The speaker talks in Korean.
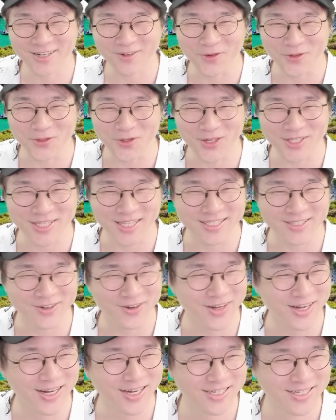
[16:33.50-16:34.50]
이거 몇 도가 되는
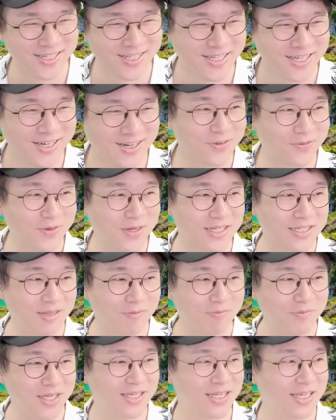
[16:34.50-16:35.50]
거야? 정말
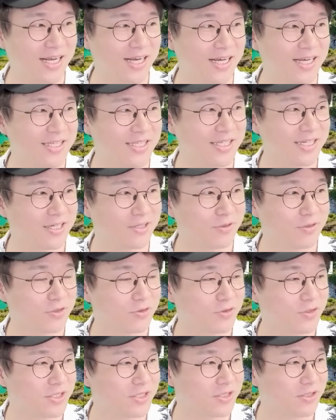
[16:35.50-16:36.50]
남 얘기가 아니라고 할
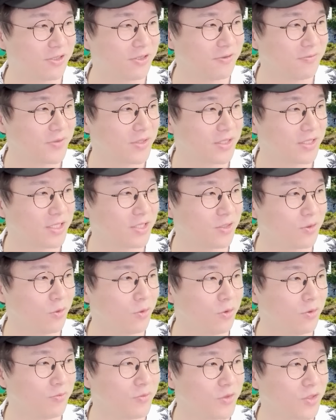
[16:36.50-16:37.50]
수 있죠.
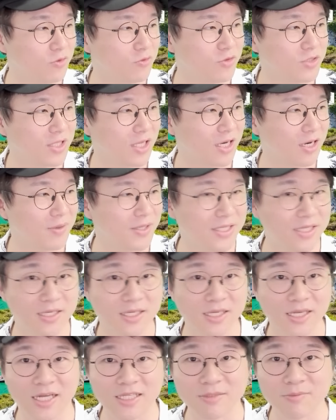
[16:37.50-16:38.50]
그리고 이건 우리나라만의
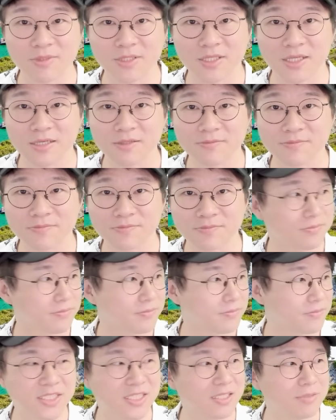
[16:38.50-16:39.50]
얘기가 아닙니다.
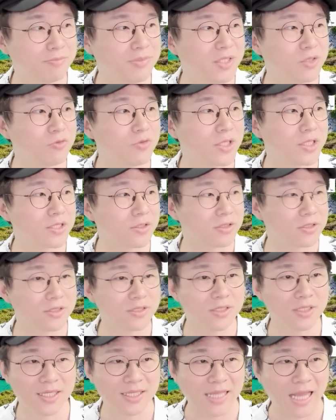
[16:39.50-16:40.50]
지금
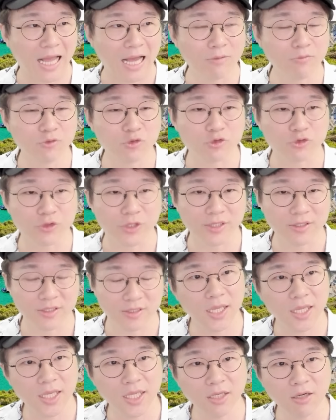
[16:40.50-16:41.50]
미국에서는 다음 주에
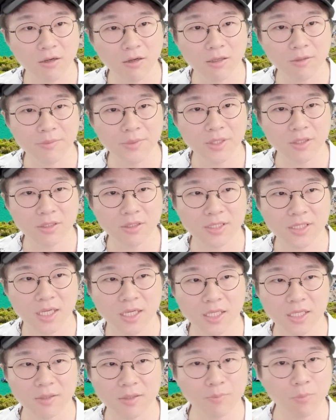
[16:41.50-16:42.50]
1억 명
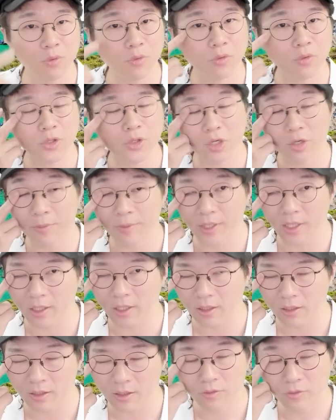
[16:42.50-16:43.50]
이상이
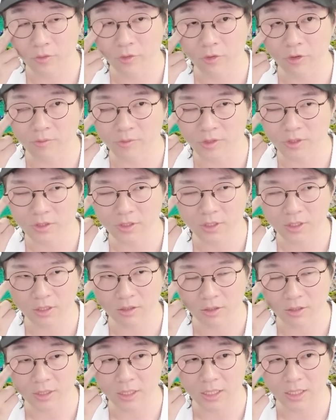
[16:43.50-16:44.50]
폭염의 위험을 느낄
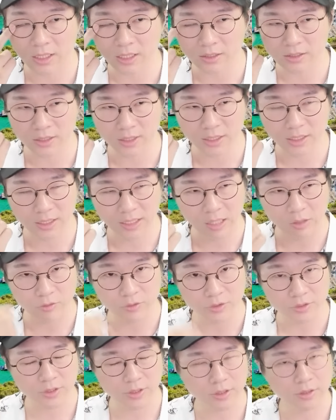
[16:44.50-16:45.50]
거다라는 얘기가 나오고
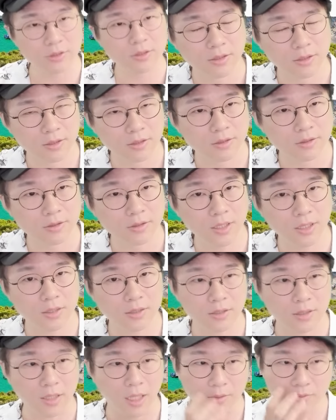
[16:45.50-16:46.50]
있어요. 근데
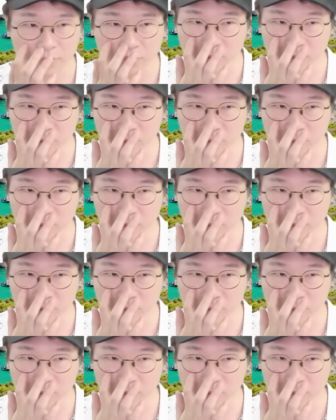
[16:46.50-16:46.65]
다음